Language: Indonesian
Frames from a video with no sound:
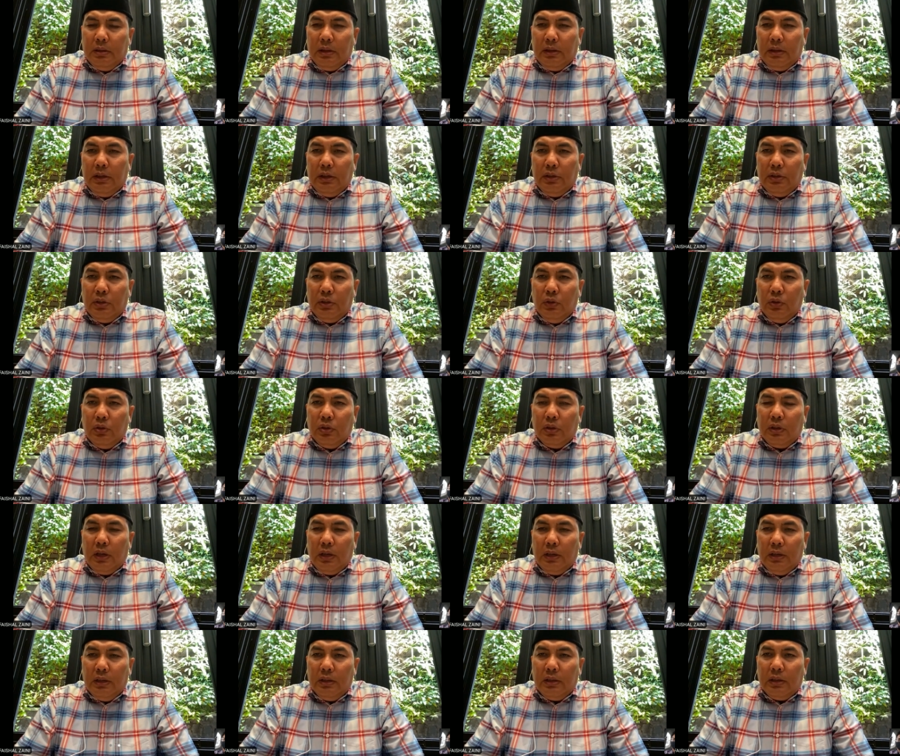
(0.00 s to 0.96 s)
tendensius
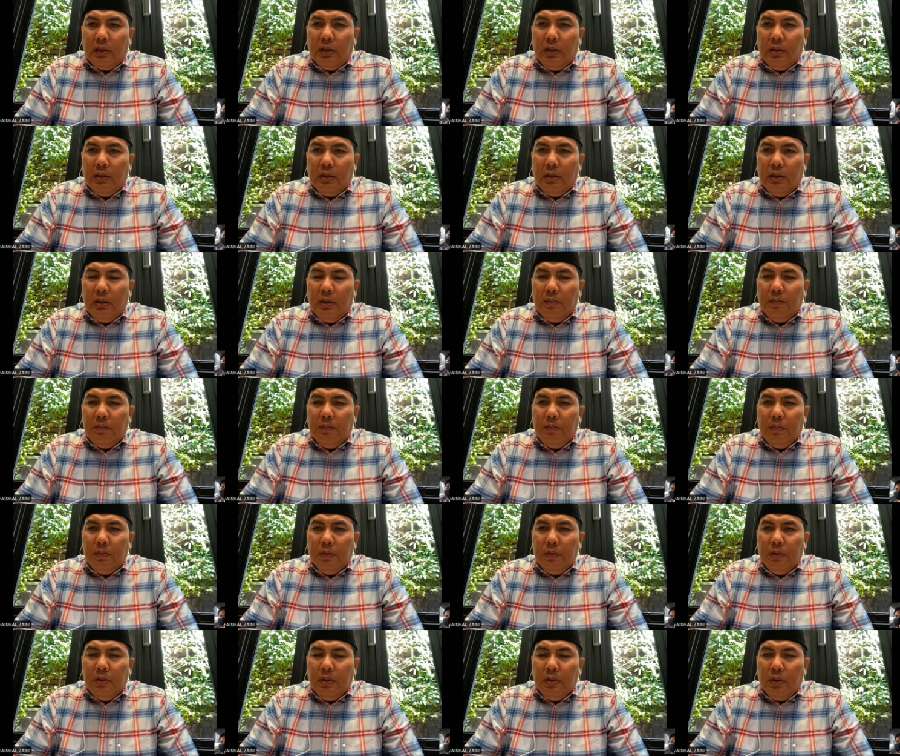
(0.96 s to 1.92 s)
sekali terhadap
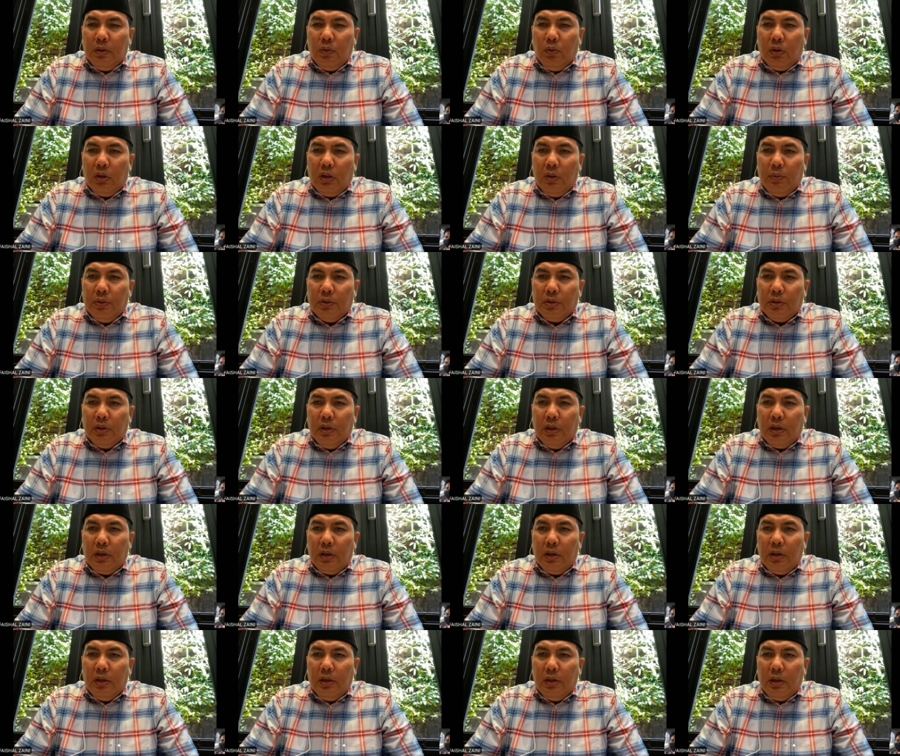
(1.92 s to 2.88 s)
keluarga
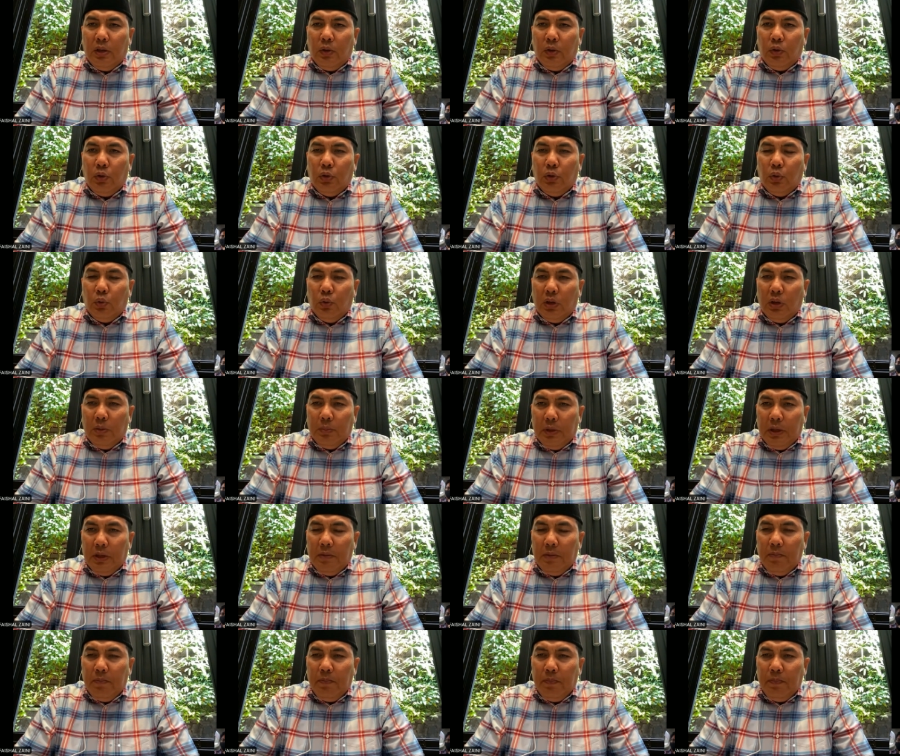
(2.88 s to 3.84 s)
besar Nahdlatul Ulama.
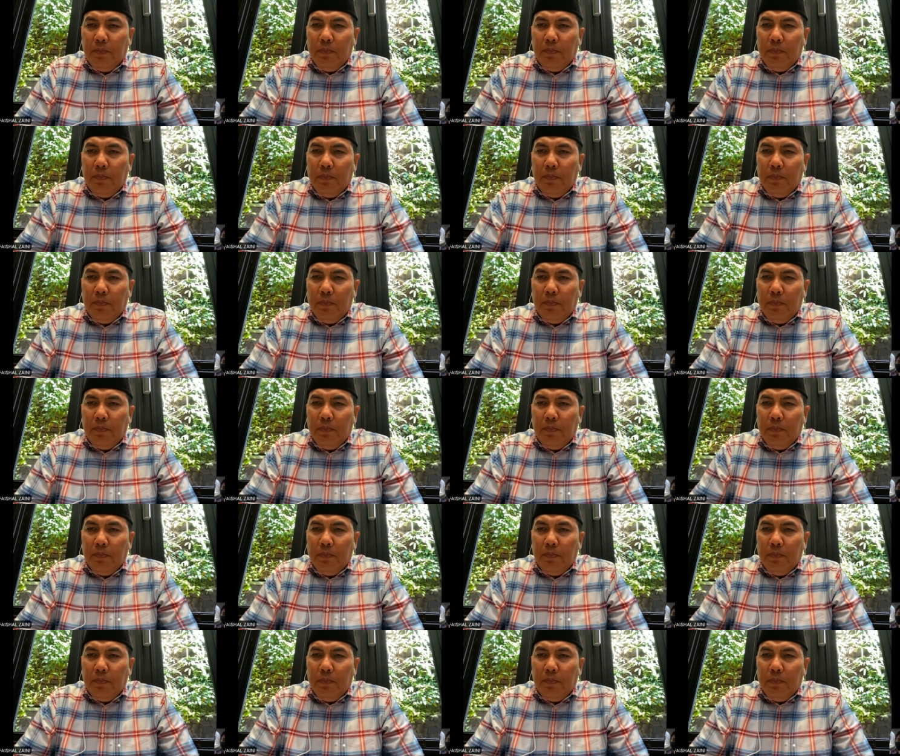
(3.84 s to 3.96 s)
